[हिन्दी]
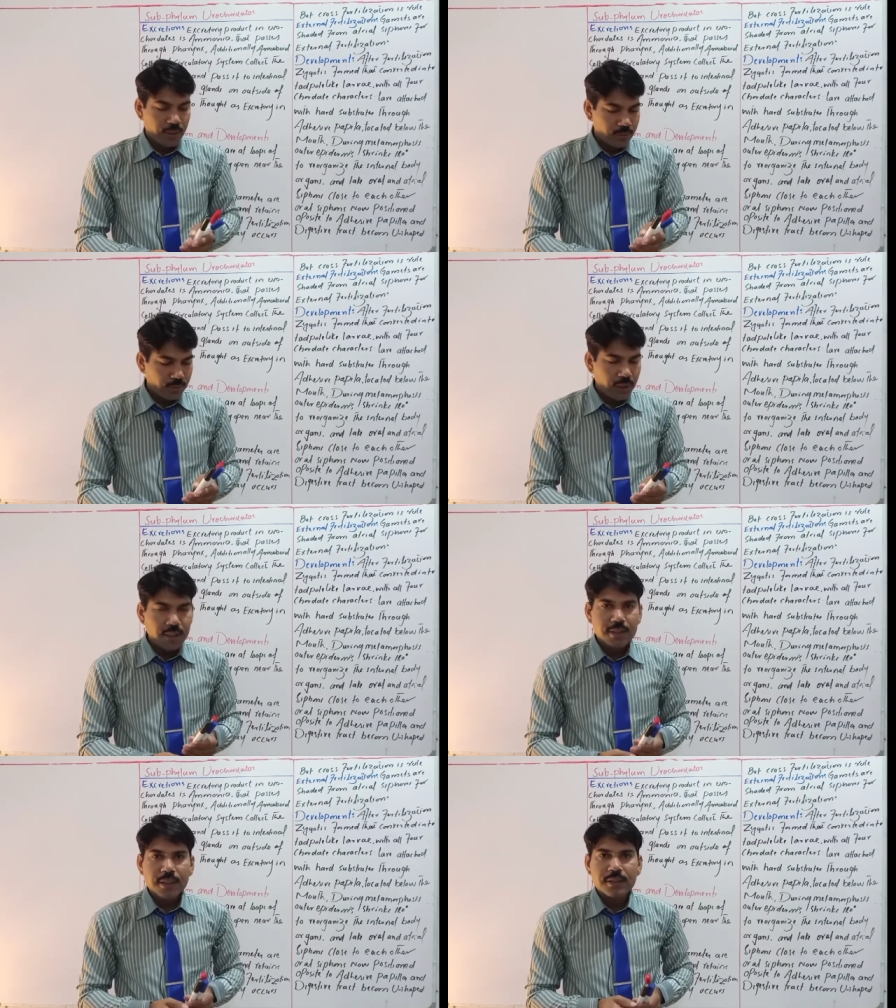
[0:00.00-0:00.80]
तो
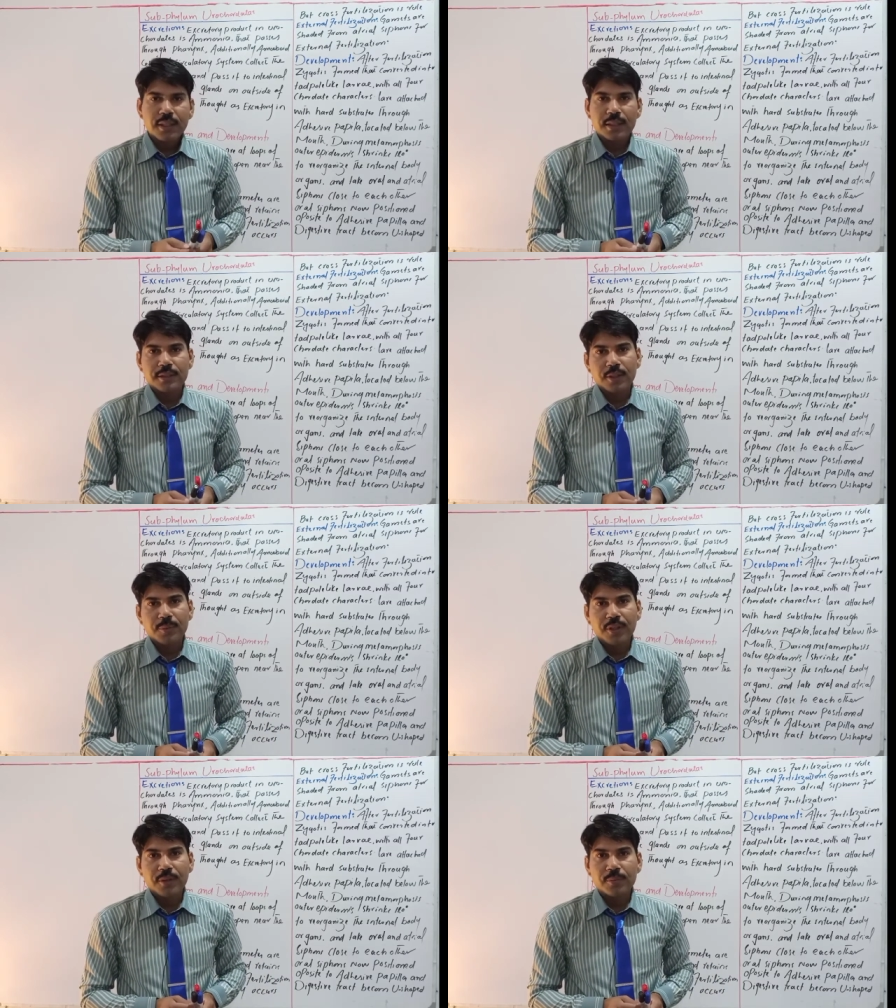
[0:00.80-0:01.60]
आज के इस लेक्चर
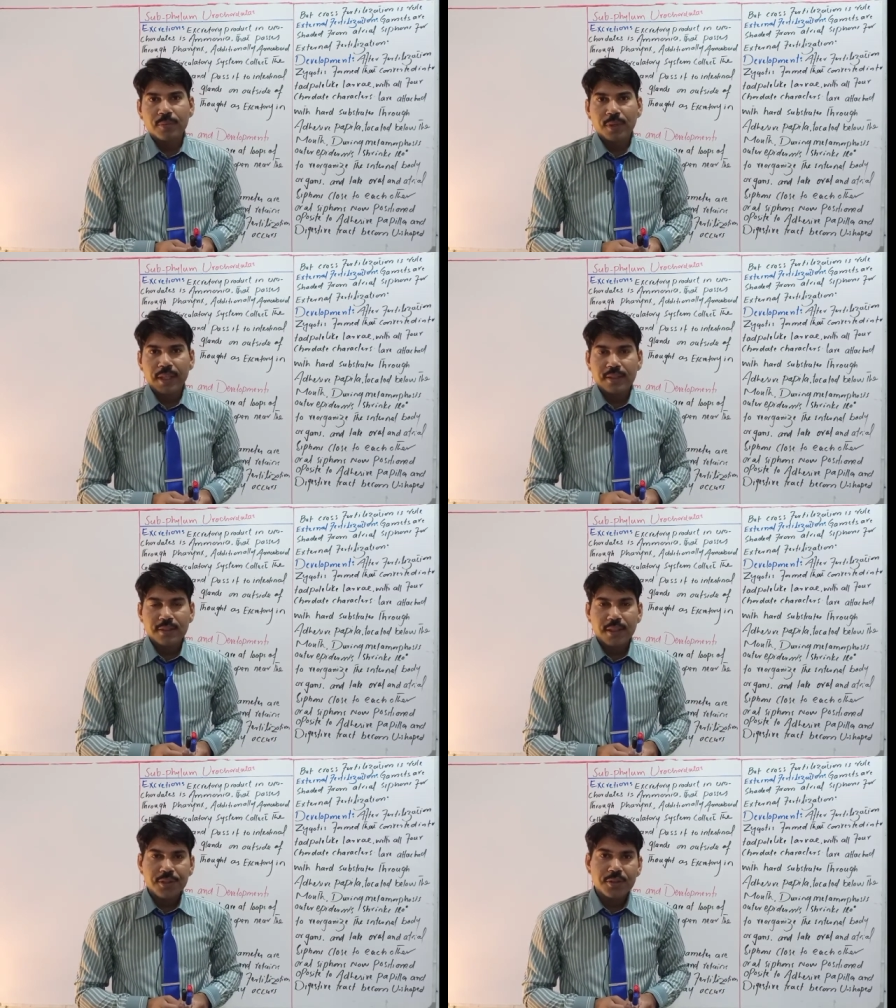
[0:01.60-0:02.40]
में हम
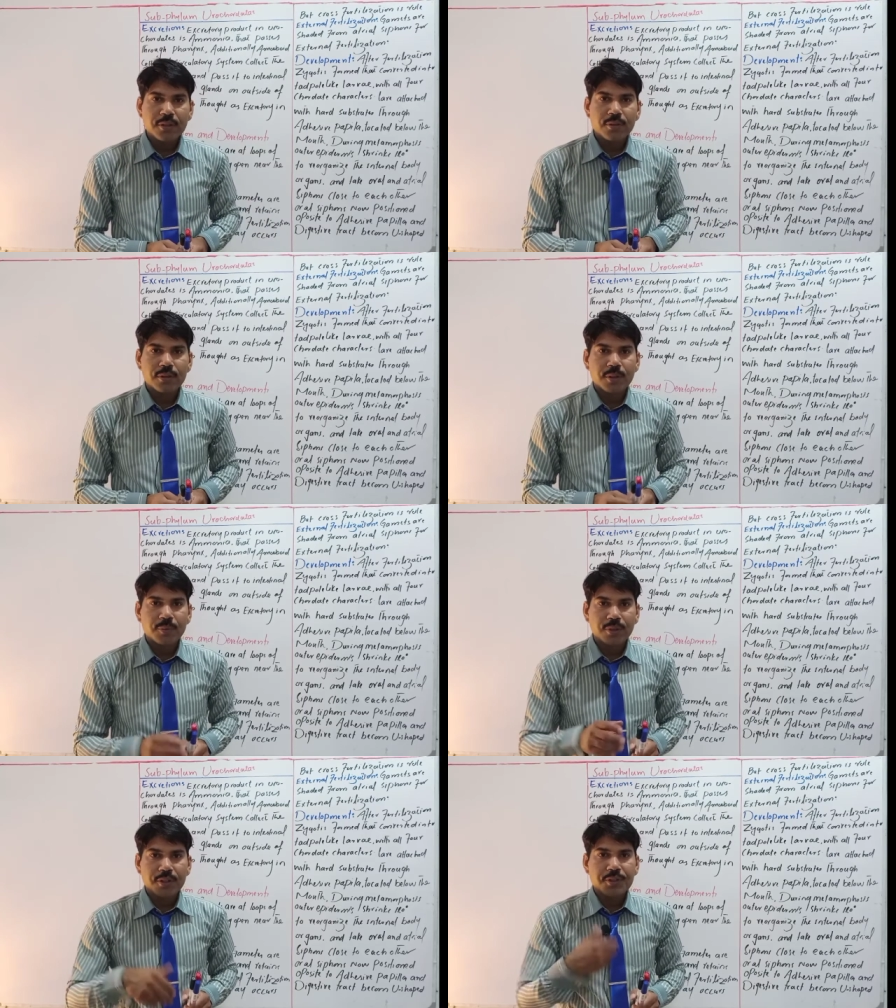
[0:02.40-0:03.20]
एक्सक्रीशन और
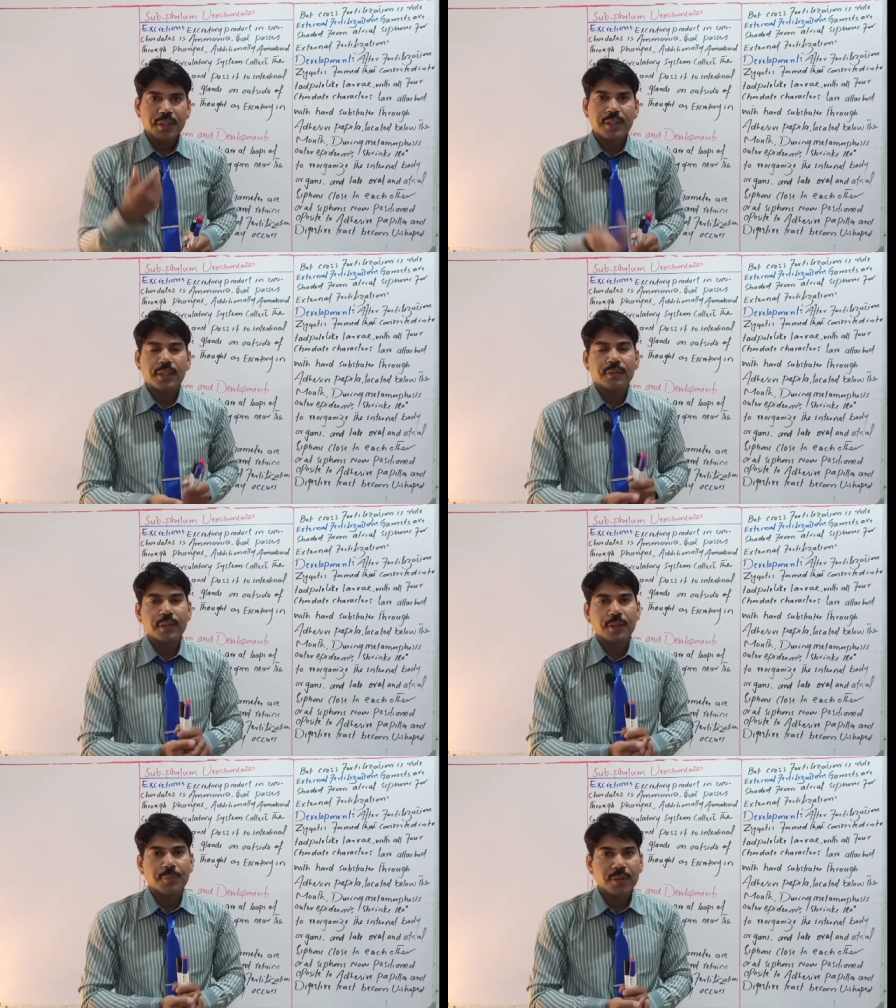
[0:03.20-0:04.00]
रिप्रोडक्शन एंड
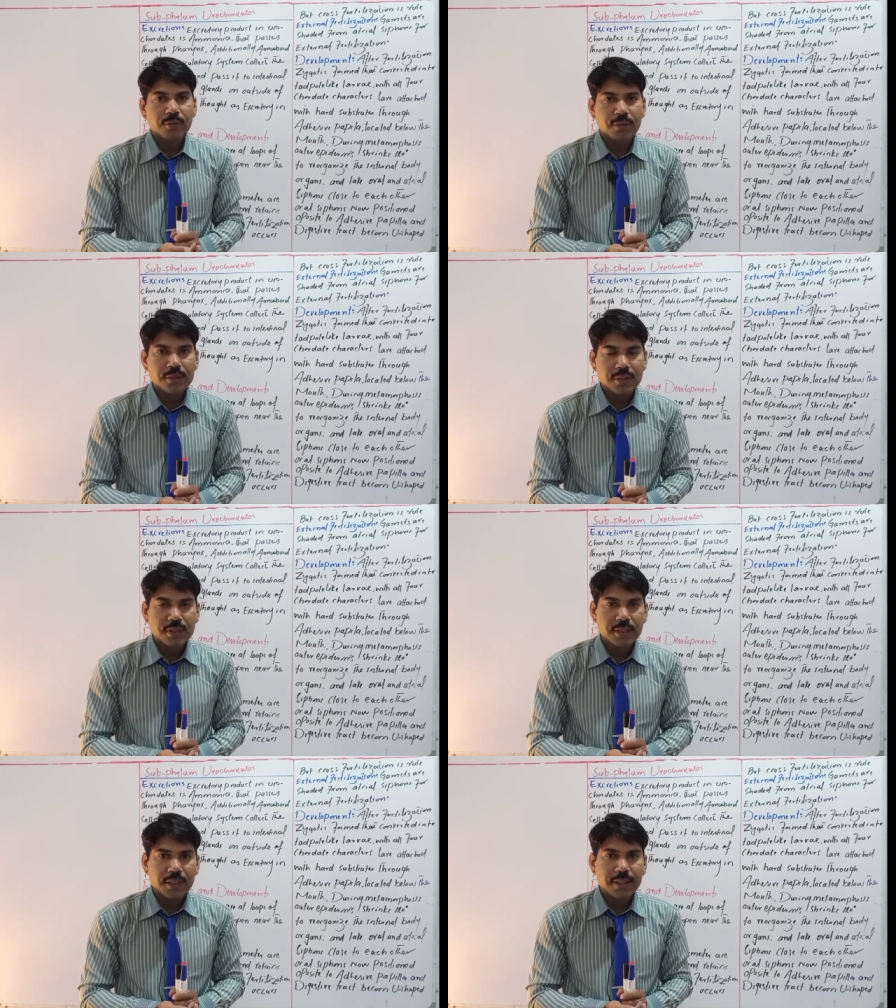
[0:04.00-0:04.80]
डेवलपमेंट को डिस्कस
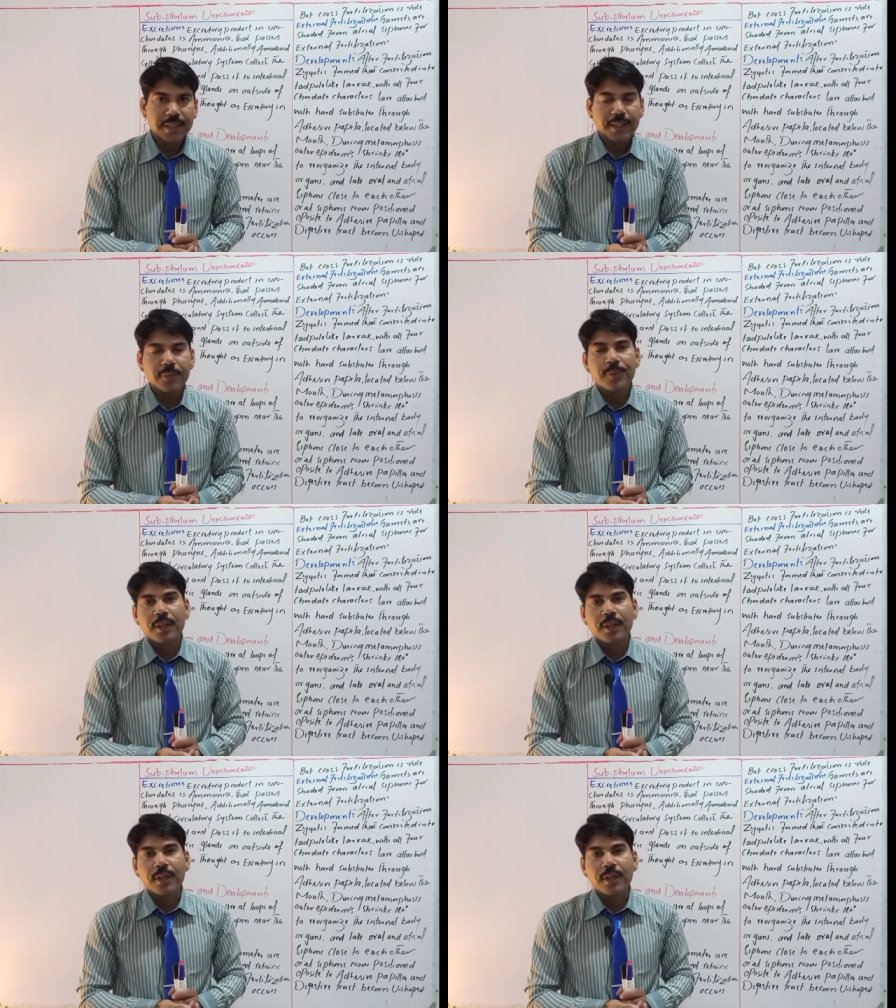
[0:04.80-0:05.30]
करते हैं